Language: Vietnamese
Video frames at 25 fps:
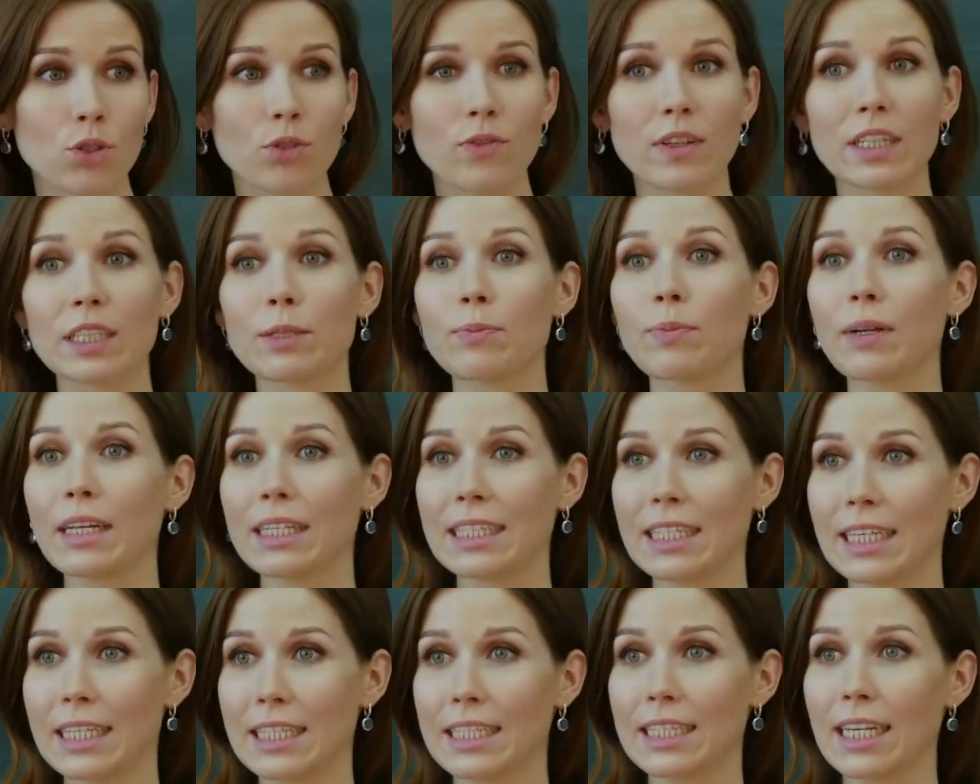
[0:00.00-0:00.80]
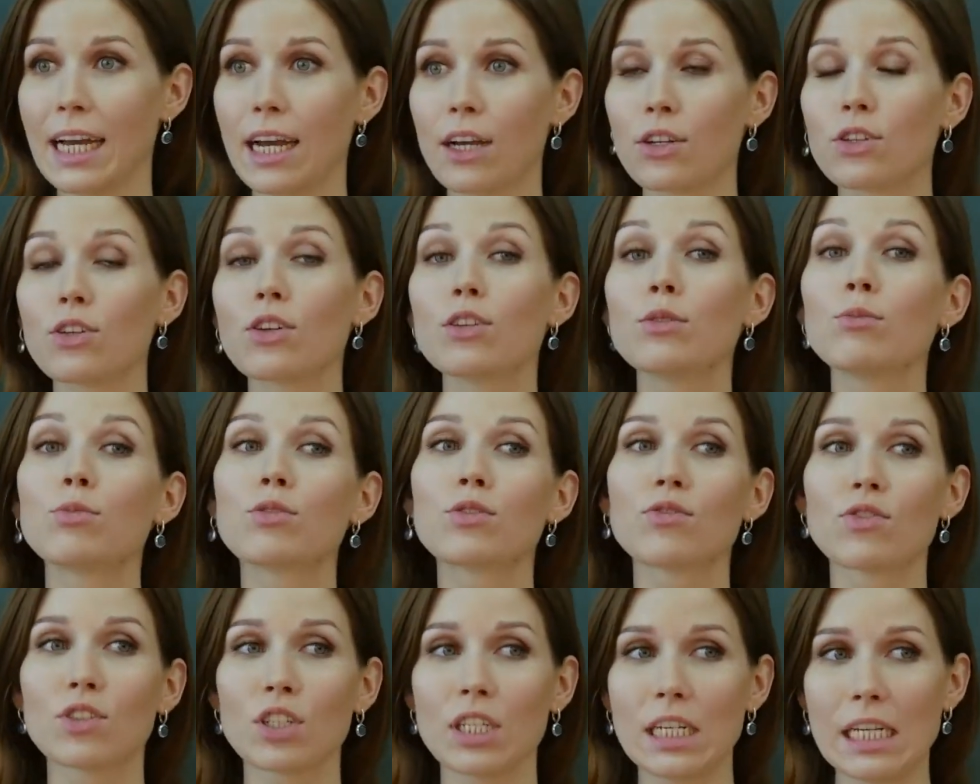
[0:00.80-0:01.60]
lại.
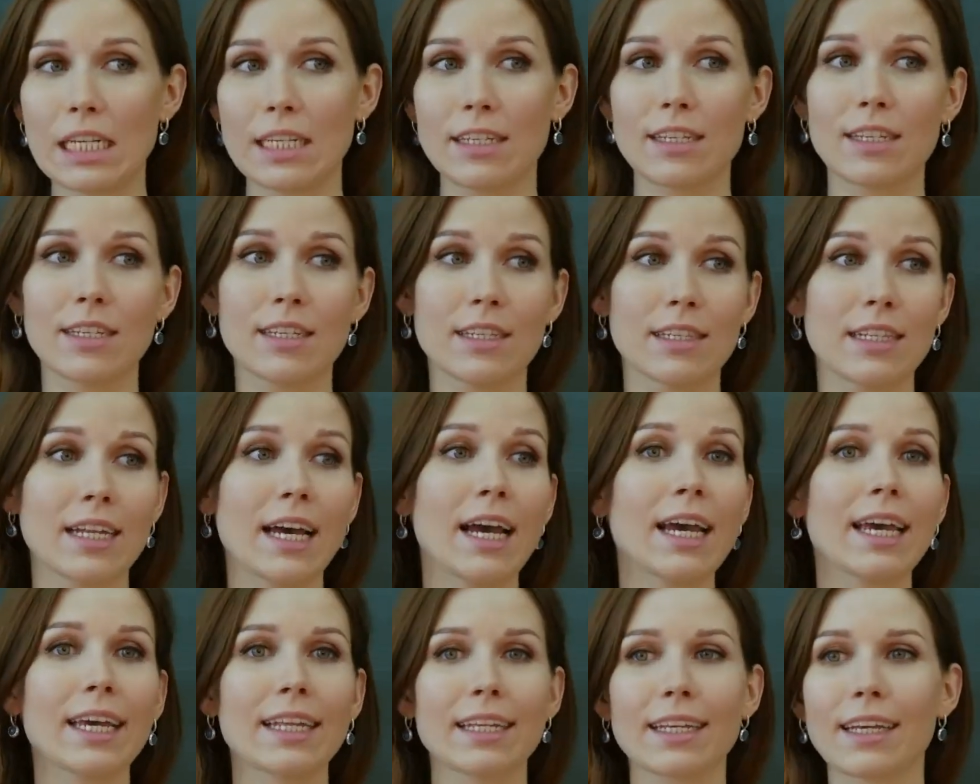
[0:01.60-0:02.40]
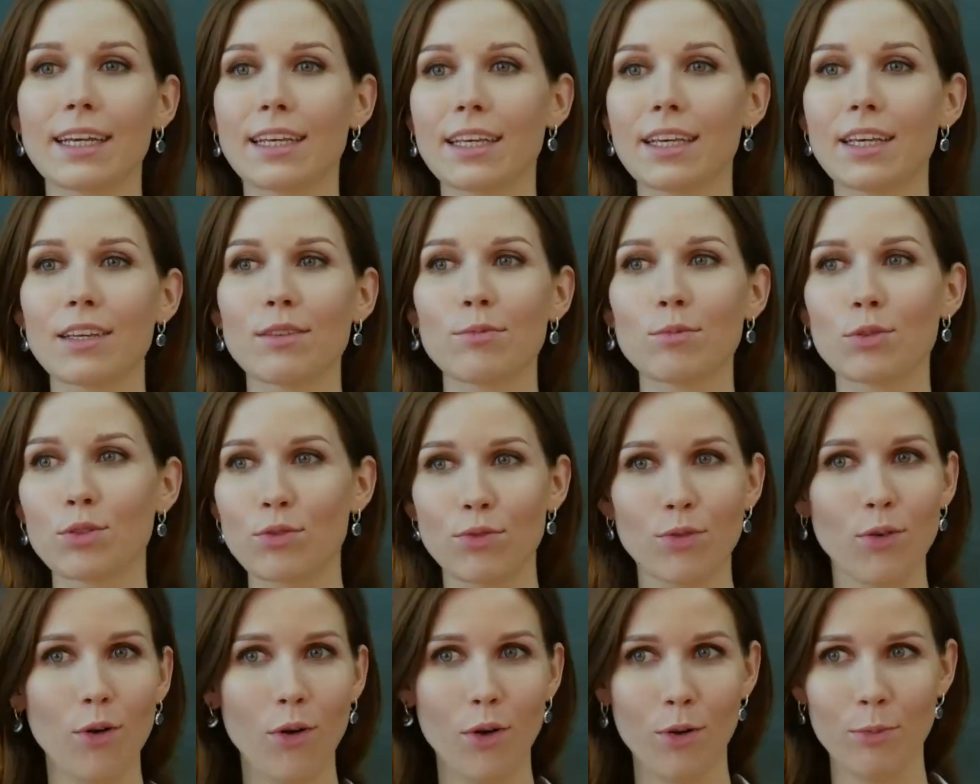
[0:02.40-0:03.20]
Được cái là hàng xóm láng giềng
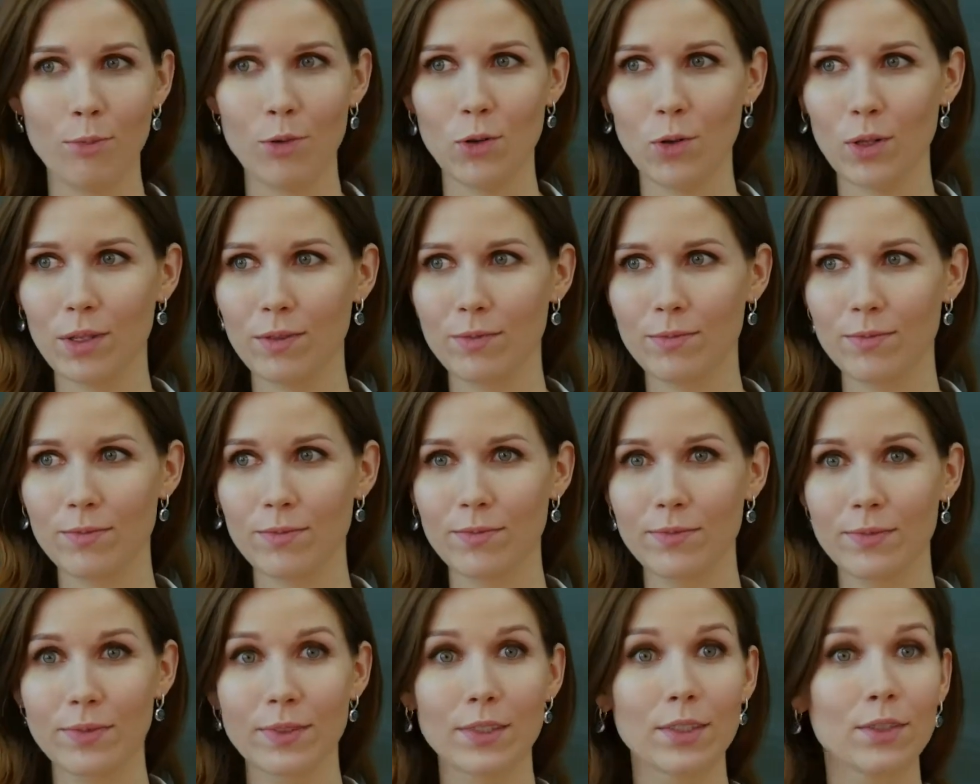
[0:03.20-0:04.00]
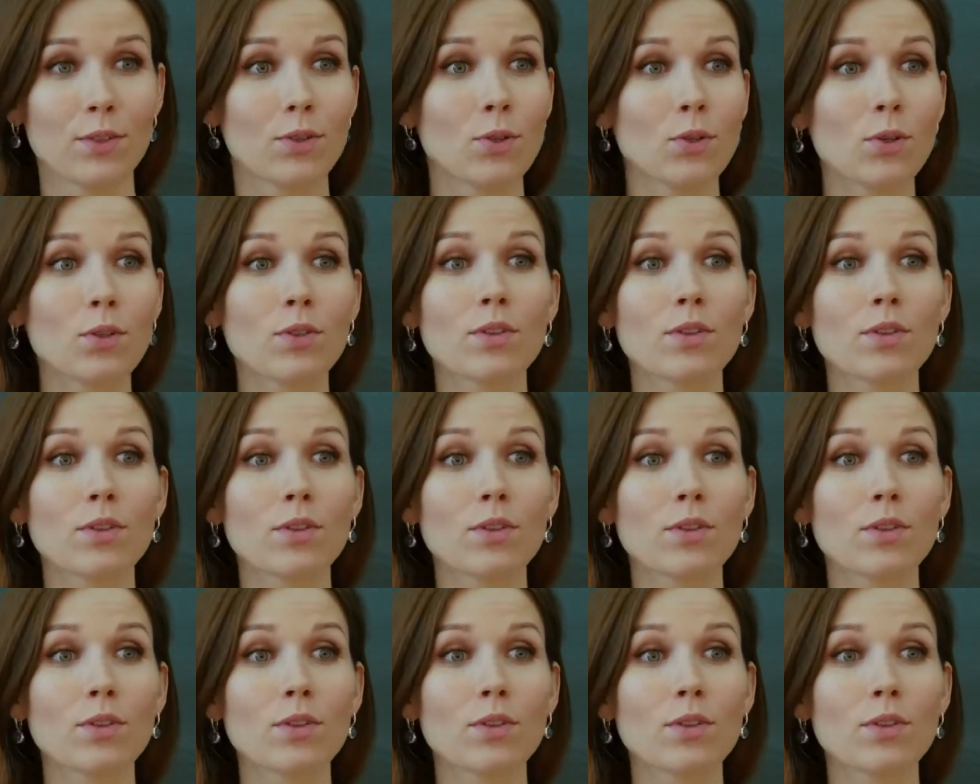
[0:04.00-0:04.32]
lại rất thân thiết với nhau.